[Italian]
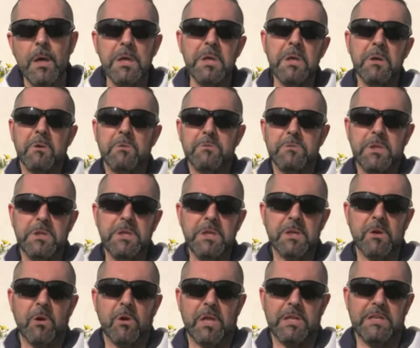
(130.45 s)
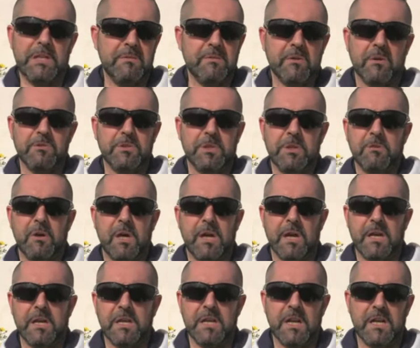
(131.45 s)
Io non ti dico che devi
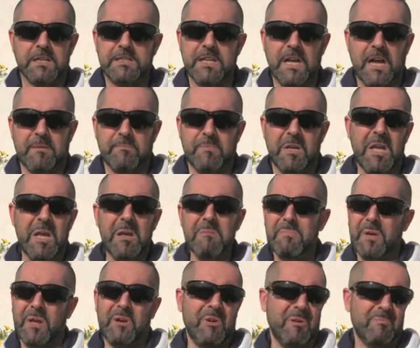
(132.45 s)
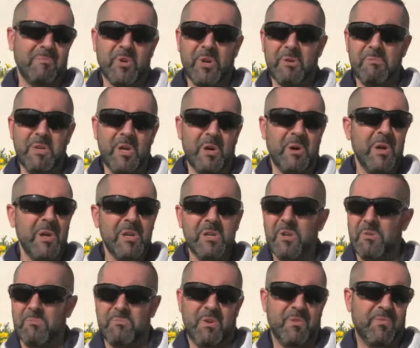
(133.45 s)
continuare a ringraziarmi, però, amore mio,
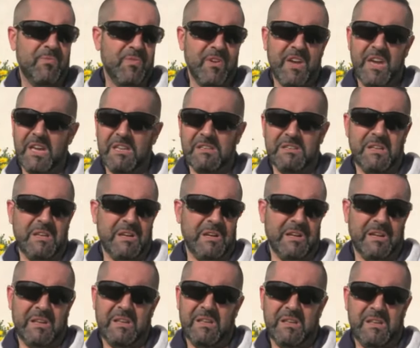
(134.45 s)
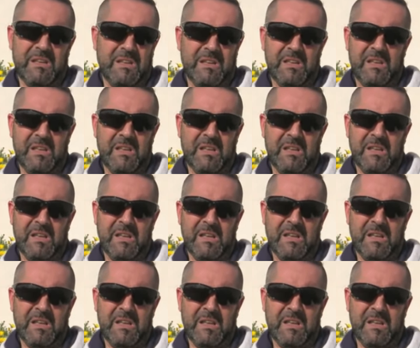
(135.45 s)
non mi offende